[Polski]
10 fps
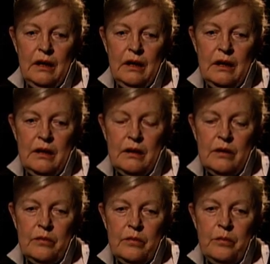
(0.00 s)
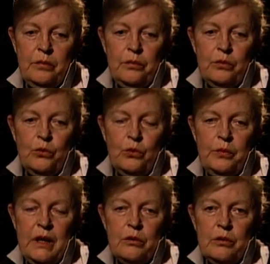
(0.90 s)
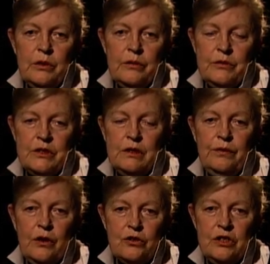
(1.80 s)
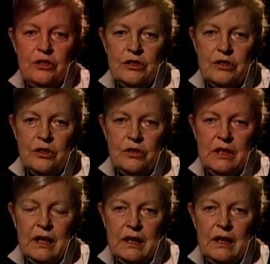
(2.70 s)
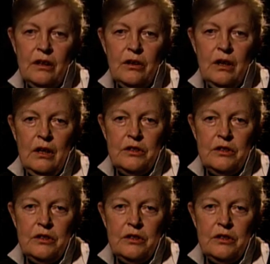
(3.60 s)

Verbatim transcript: y, umiał stworzyć coś takiego,